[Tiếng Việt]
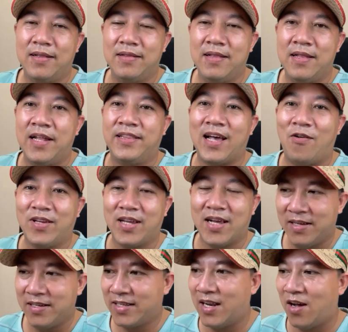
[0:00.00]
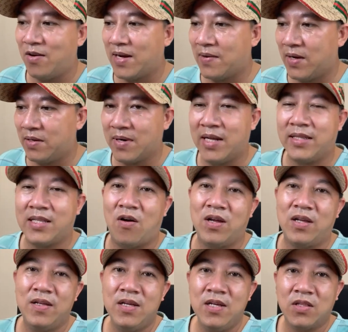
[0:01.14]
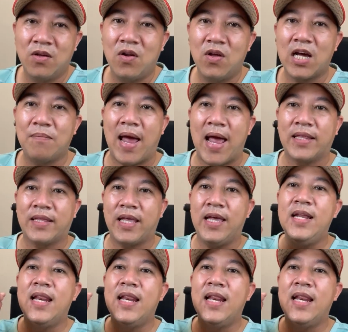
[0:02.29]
đền tội chứ, xin lỗi các bạn, đền tội. Tôi nói các bạn chỉ